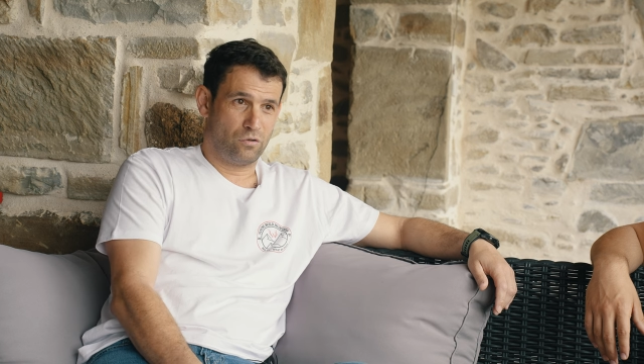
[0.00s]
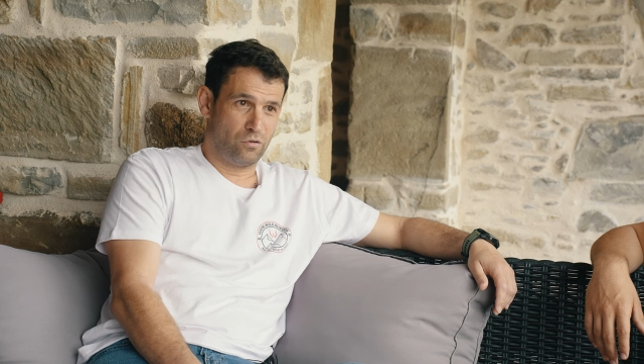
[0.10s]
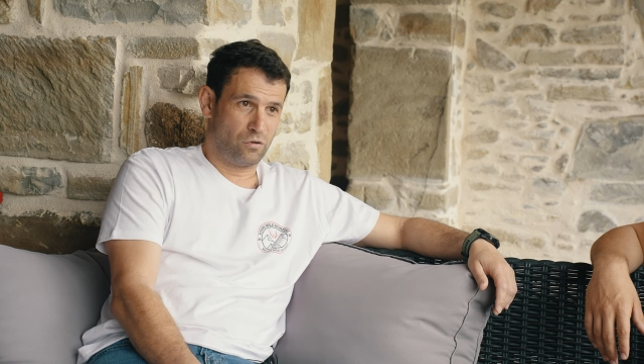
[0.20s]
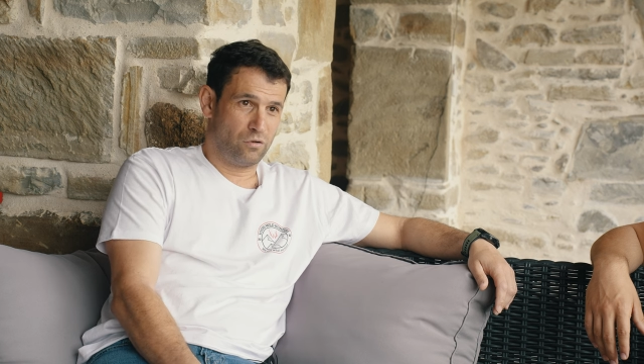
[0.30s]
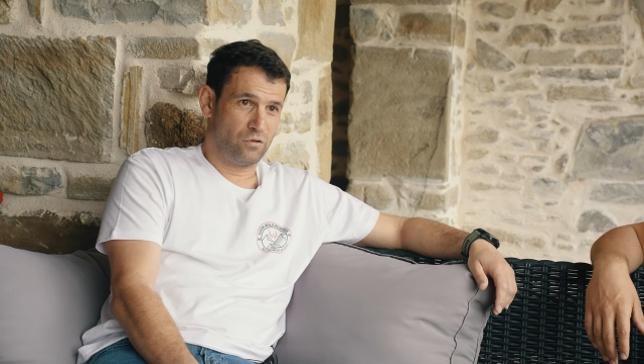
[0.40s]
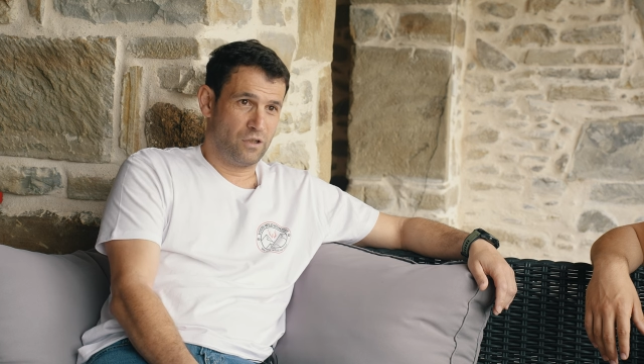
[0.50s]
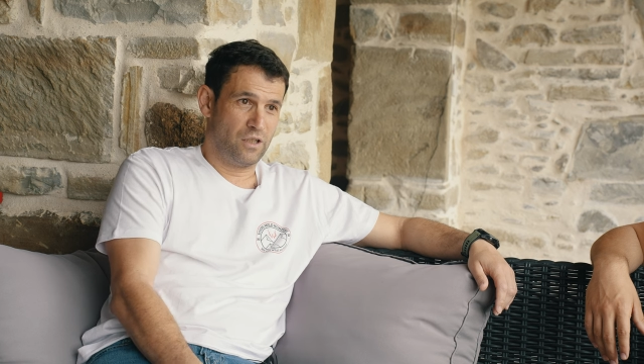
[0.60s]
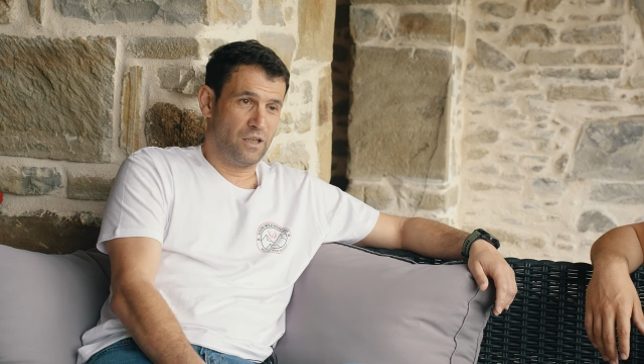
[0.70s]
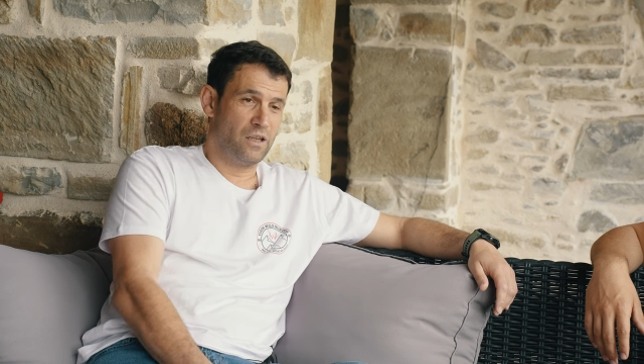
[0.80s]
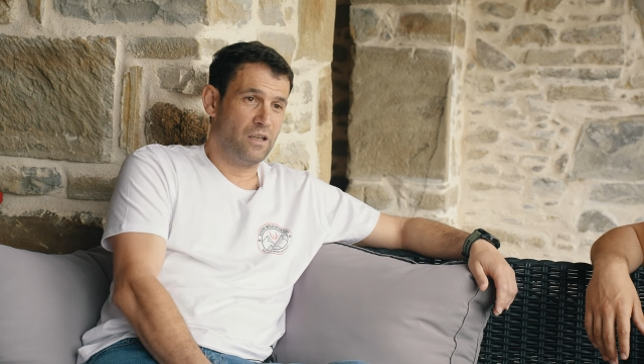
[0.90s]
corzos
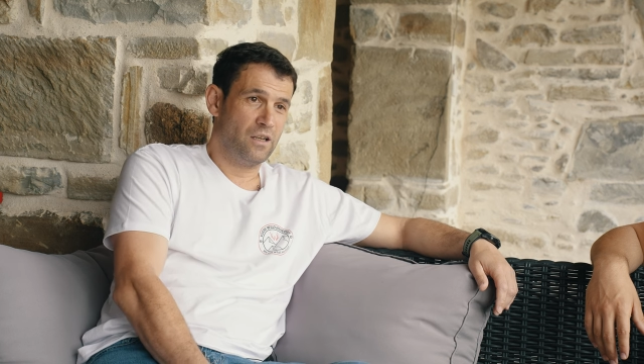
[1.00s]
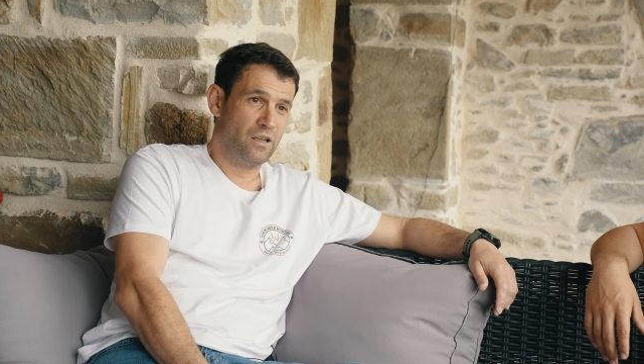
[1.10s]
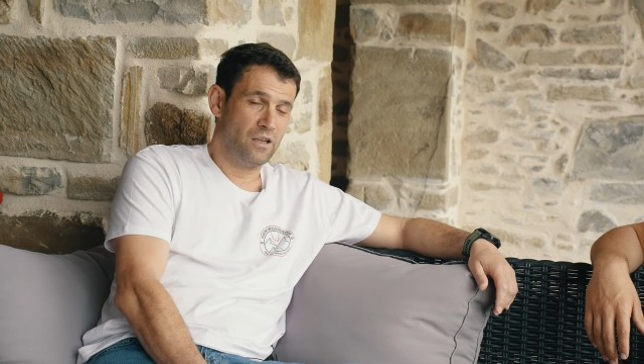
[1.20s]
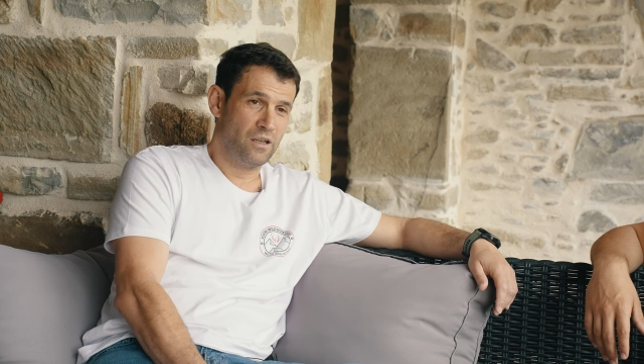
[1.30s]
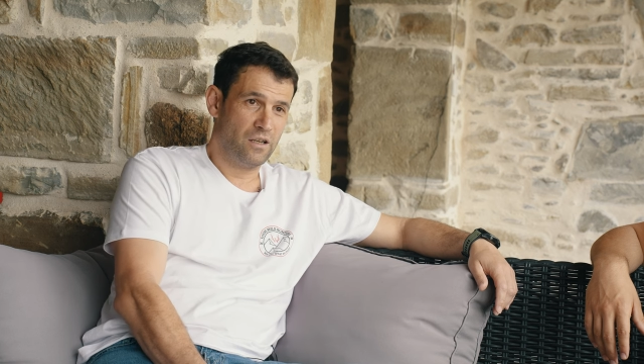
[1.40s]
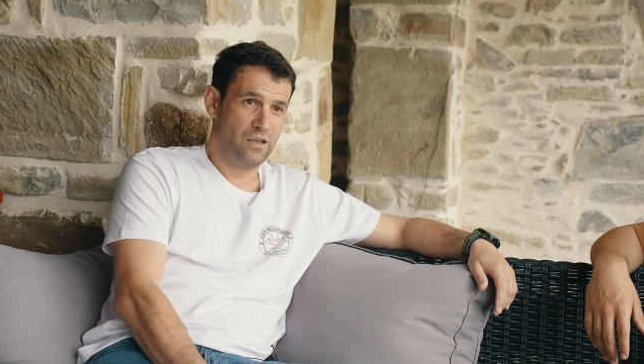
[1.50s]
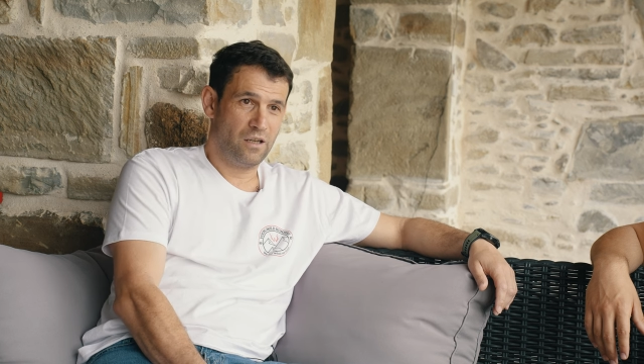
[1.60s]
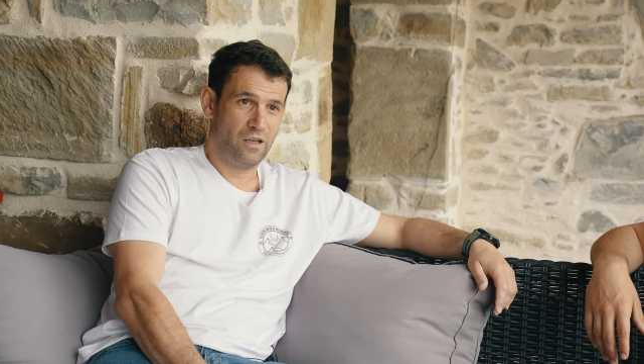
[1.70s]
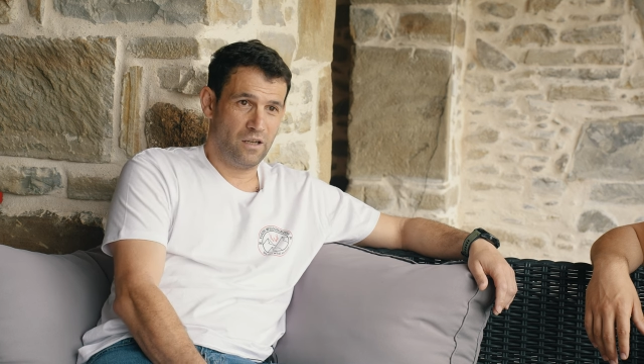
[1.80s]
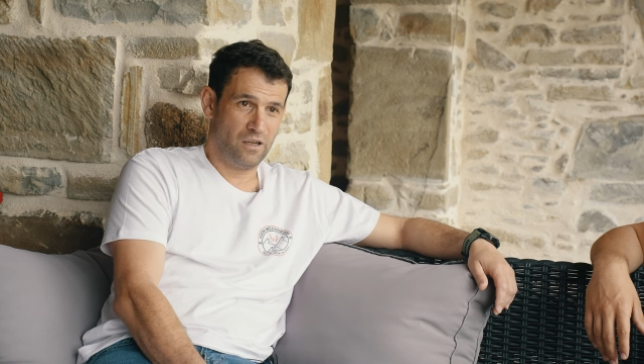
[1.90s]
en,
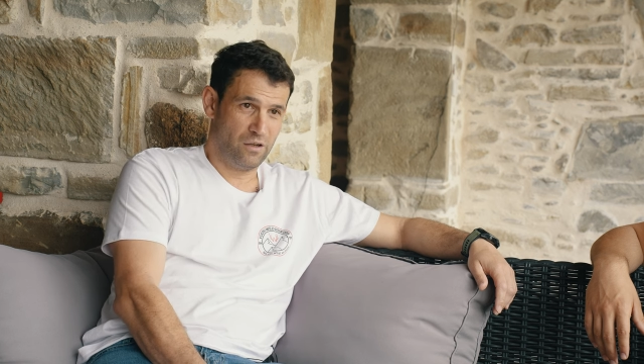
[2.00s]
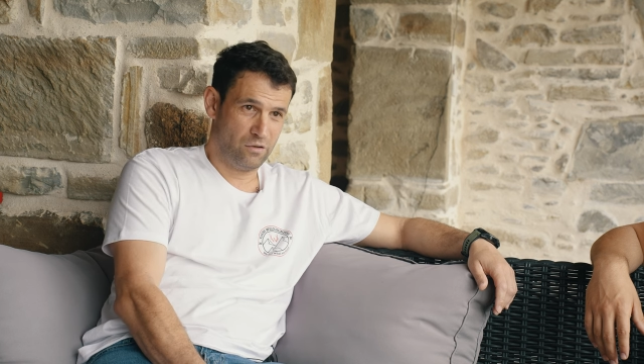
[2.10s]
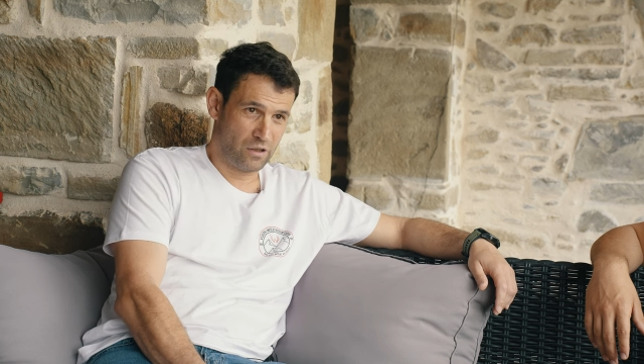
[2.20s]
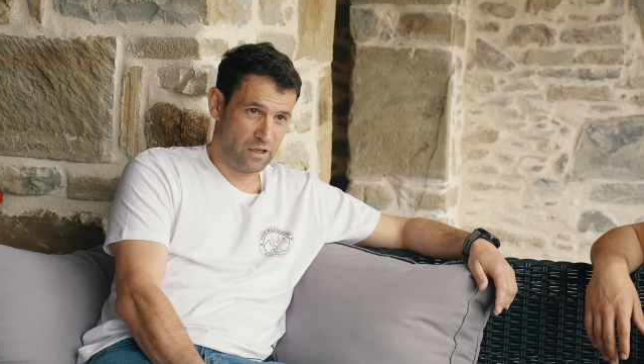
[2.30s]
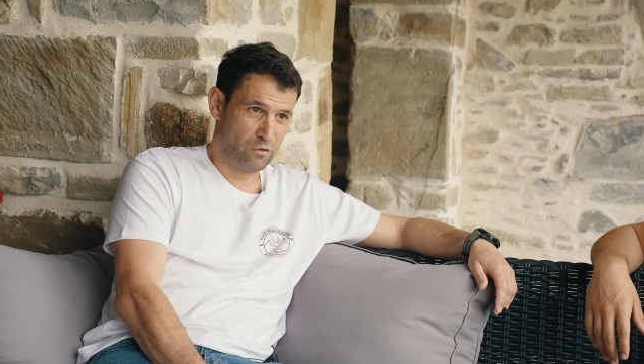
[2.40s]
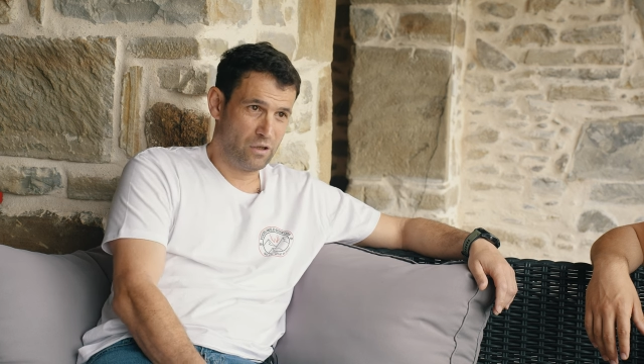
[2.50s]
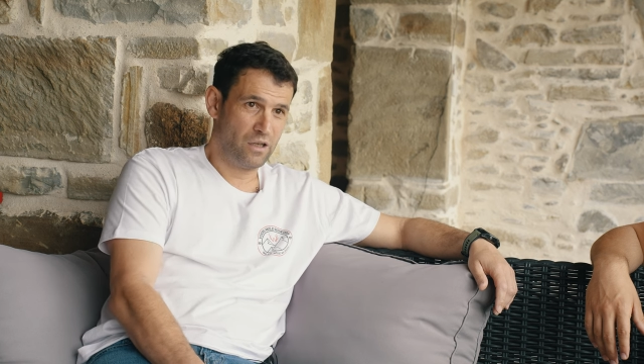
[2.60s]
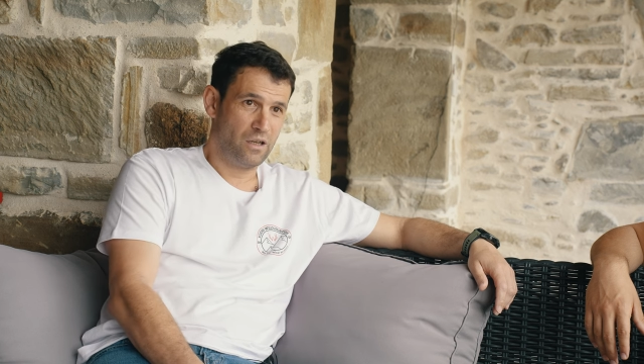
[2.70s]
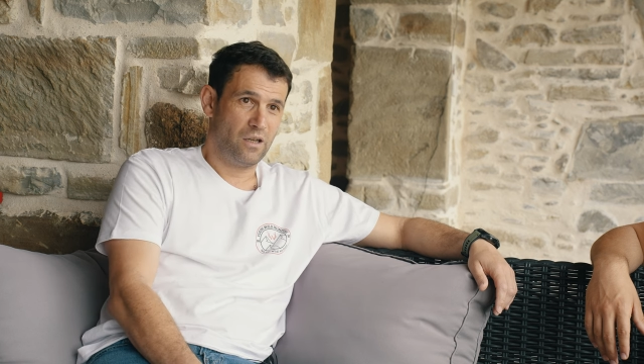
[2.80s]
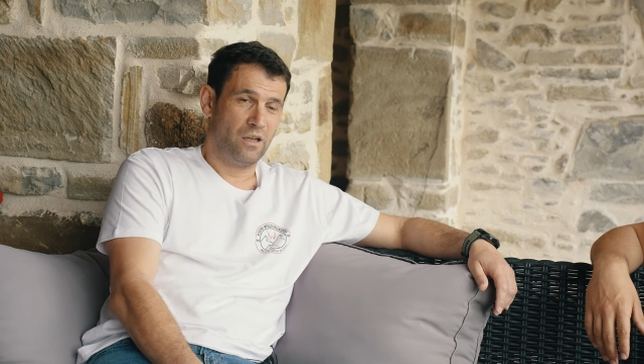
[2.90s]
en Otegarone,